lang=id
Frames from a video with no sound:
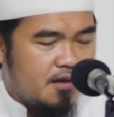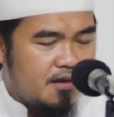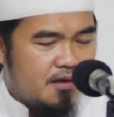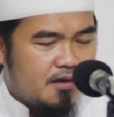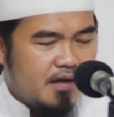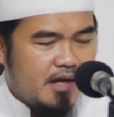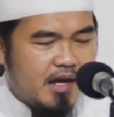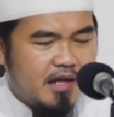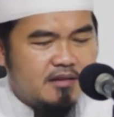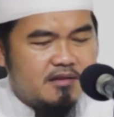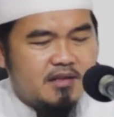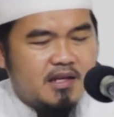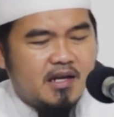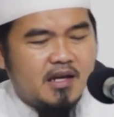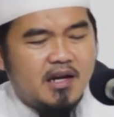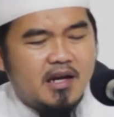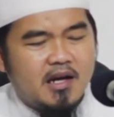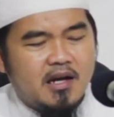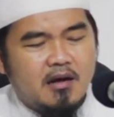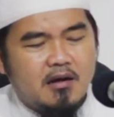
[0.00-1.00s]
di
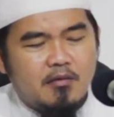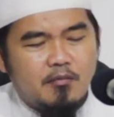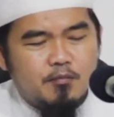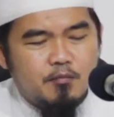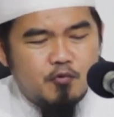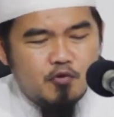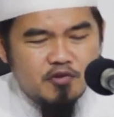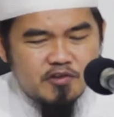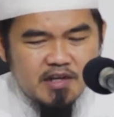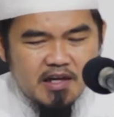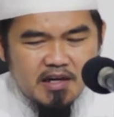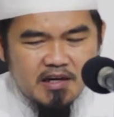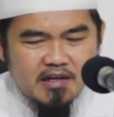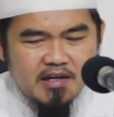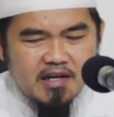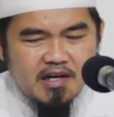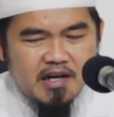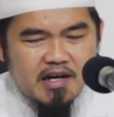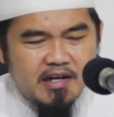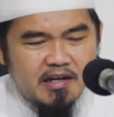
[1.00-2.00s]
antara pusar
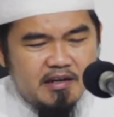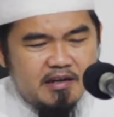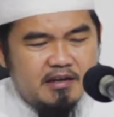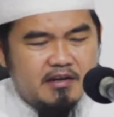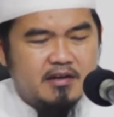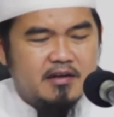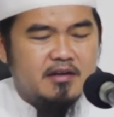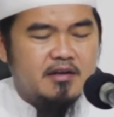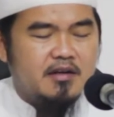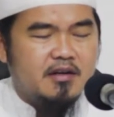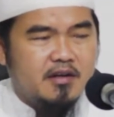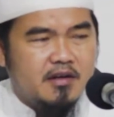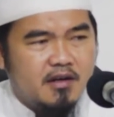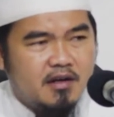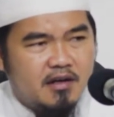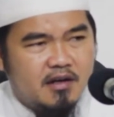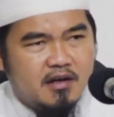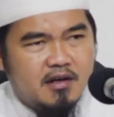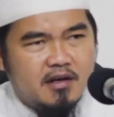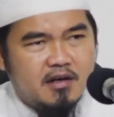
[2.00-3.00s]
dengan
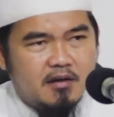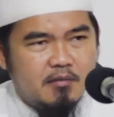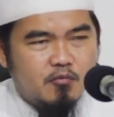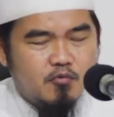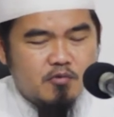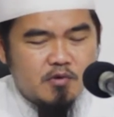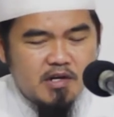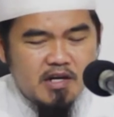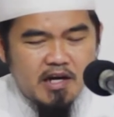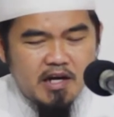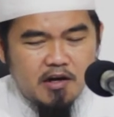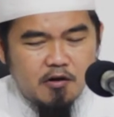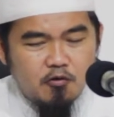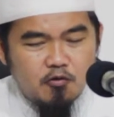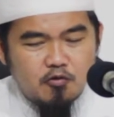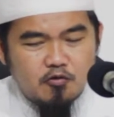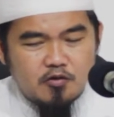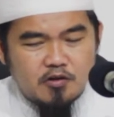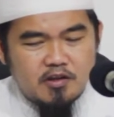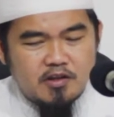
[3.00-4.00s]
uh, dengan
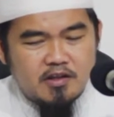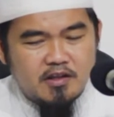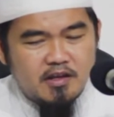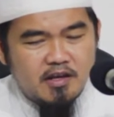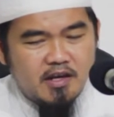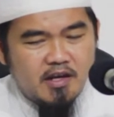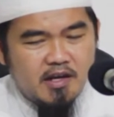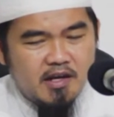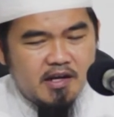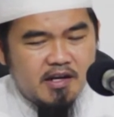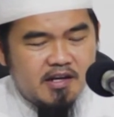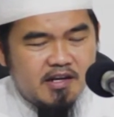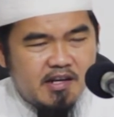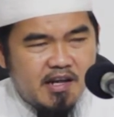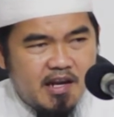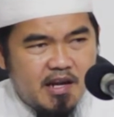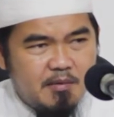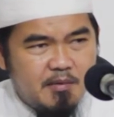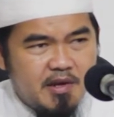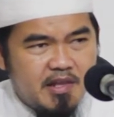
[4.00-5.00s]
lutut ini di
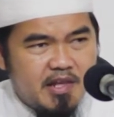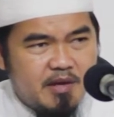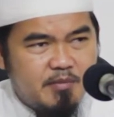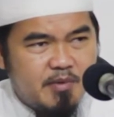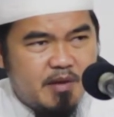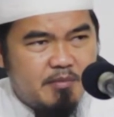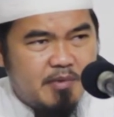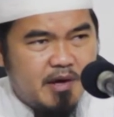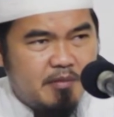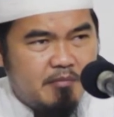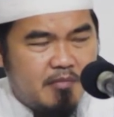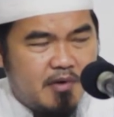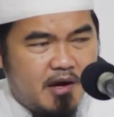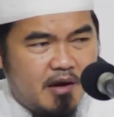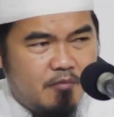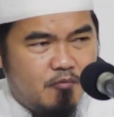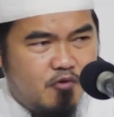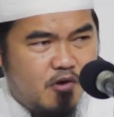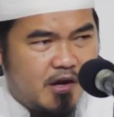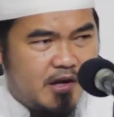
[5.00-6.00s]
dalam madhab Imam
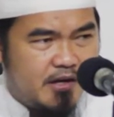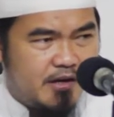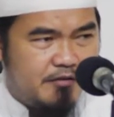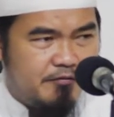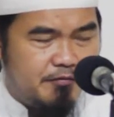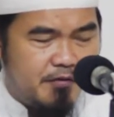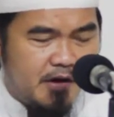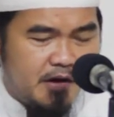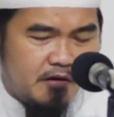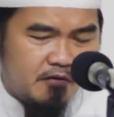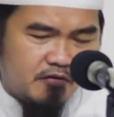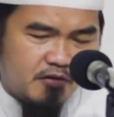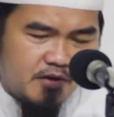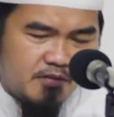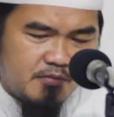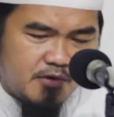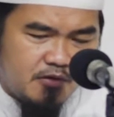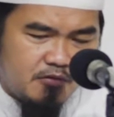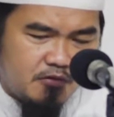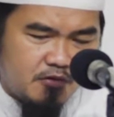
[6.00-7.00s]
Abu Hanifah
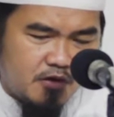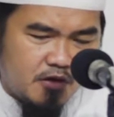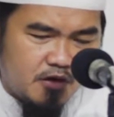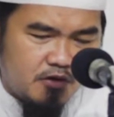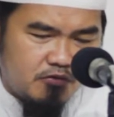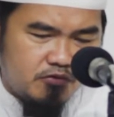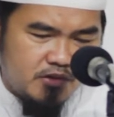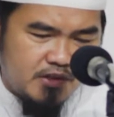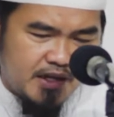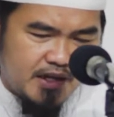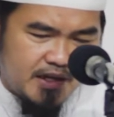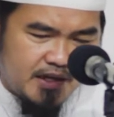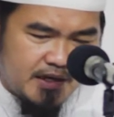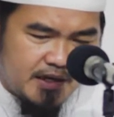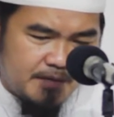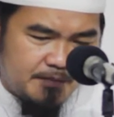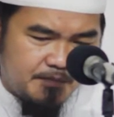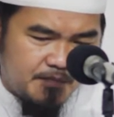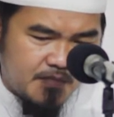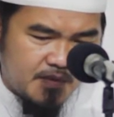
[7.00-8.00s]
rahimahullahu
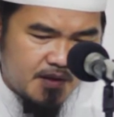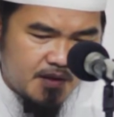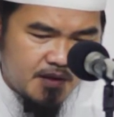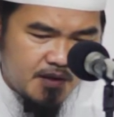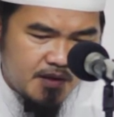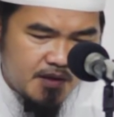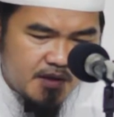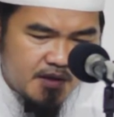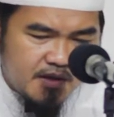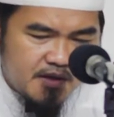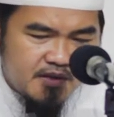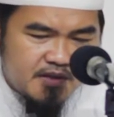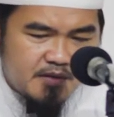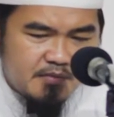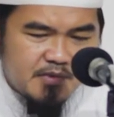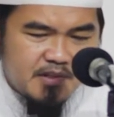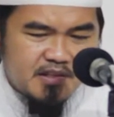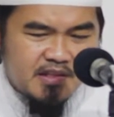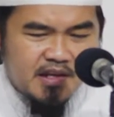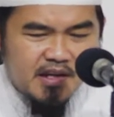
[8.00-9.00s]
taala
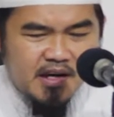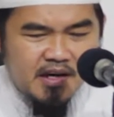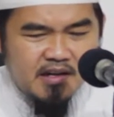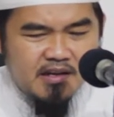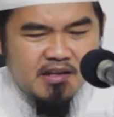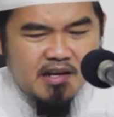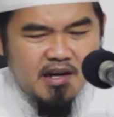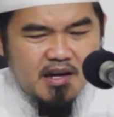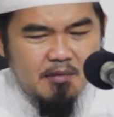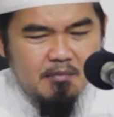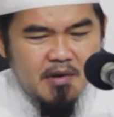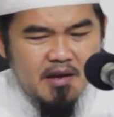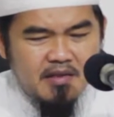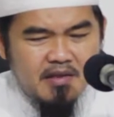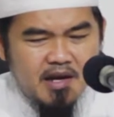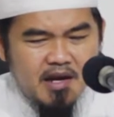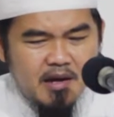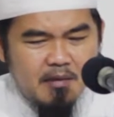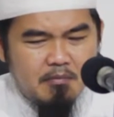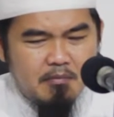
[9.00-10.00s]
sementara di dalam
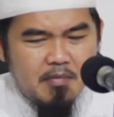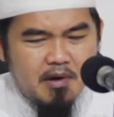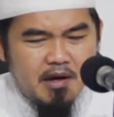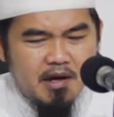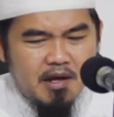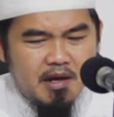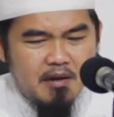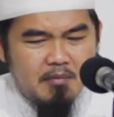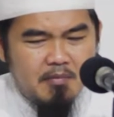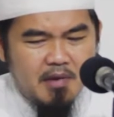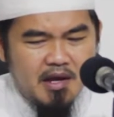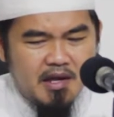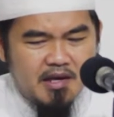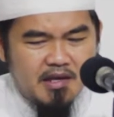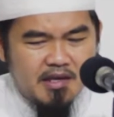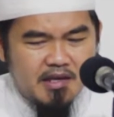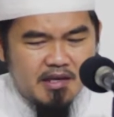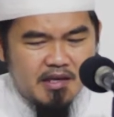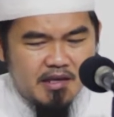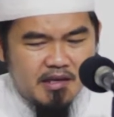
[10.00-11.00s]
madhab
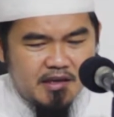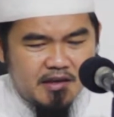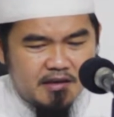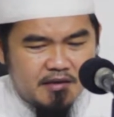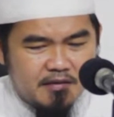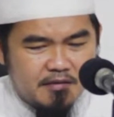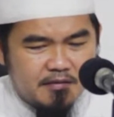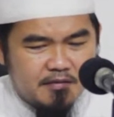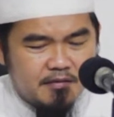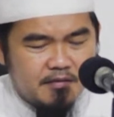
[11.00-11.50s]
Al-Maliki